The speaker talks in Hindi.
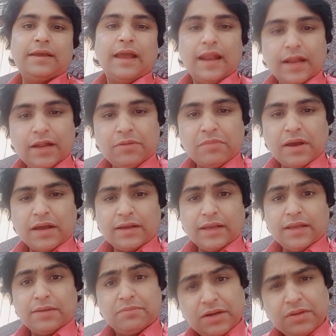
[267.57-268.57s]
एलन मार्क
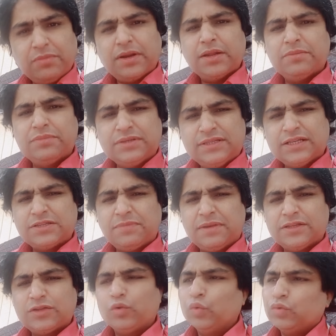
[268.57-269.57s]
है बड़े बड़े बिजनेस
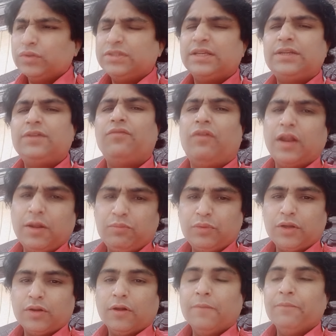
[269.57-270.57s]
मैं उनको जस्ट फॉलोअप
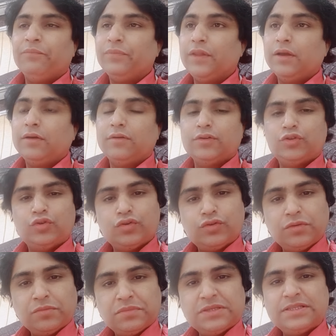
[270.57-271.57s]
करो देखो जो
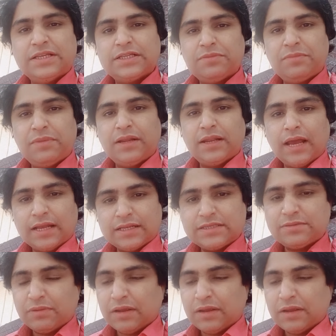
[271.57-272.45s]
जो बिजनेस मैन आज